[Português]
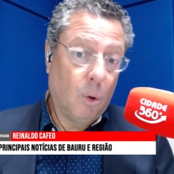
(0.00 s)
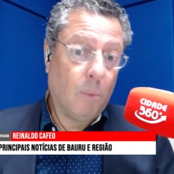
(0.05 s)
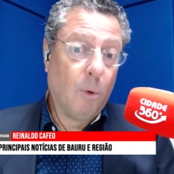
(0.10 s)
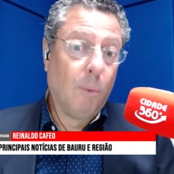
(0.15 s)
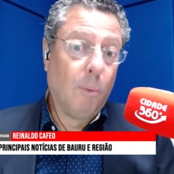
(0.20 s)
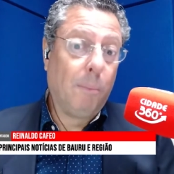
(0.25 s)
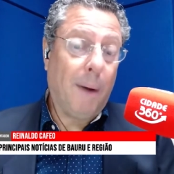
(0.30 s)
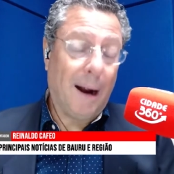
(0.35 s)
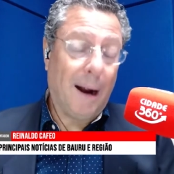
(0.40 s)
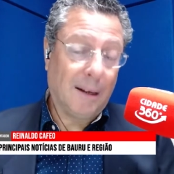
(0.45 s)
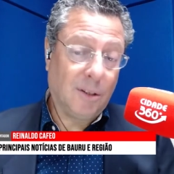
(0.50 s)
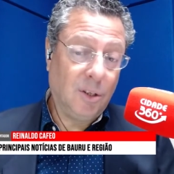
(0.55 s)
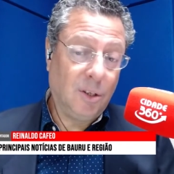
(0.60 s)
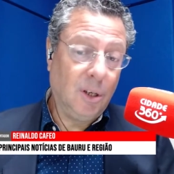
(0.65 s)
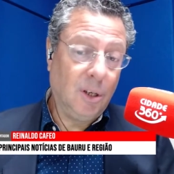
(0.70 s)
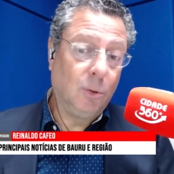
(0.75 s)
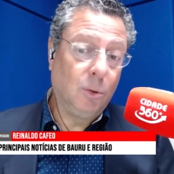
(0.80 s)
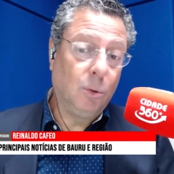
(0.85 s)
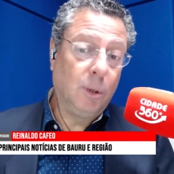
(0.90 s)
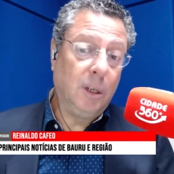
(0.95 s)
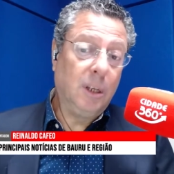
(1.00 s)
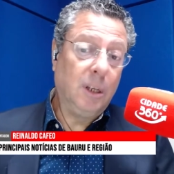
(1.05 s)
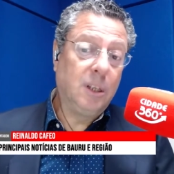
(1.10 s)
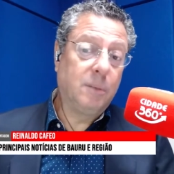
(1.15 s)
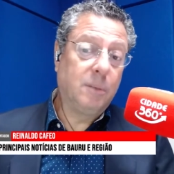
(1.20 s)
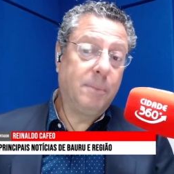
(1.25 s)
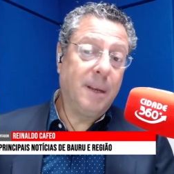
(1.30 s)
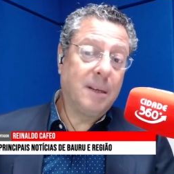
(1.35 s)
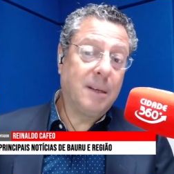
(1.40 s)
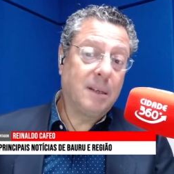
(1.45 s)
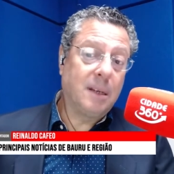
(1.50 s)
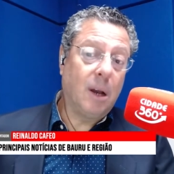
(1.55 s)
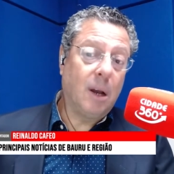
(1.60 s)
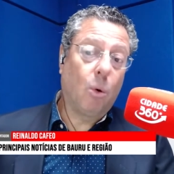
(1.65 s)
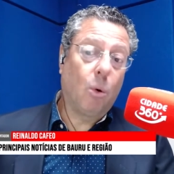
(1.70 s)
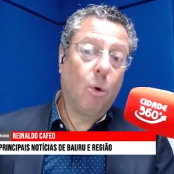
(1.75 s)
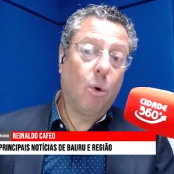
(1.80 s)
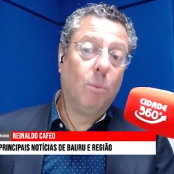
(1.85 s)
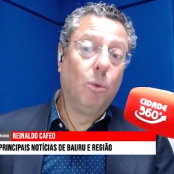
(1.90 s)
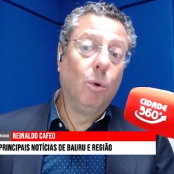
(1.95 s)
como um partido, e em
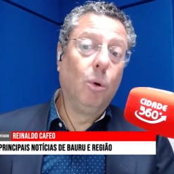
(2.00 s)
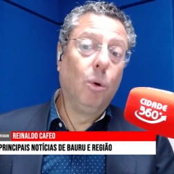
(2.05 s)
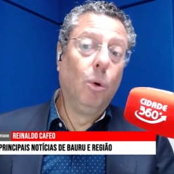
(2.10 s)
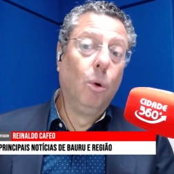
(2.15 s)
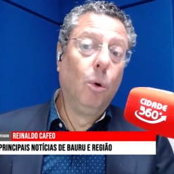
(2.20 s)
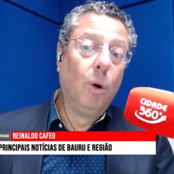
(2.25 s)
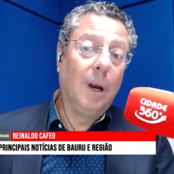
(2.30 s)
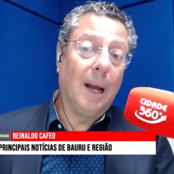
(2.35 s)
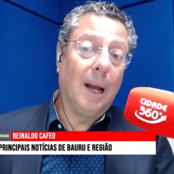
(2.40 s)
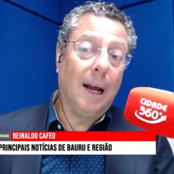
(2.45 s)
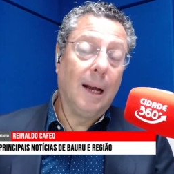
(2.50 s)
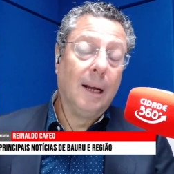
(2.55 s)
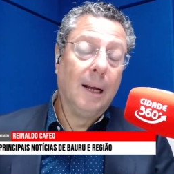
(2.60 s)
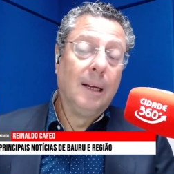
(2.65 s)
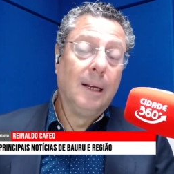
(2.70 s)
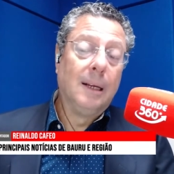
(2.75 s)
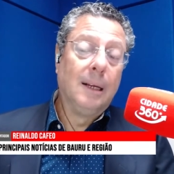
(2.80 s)
especial como Lula,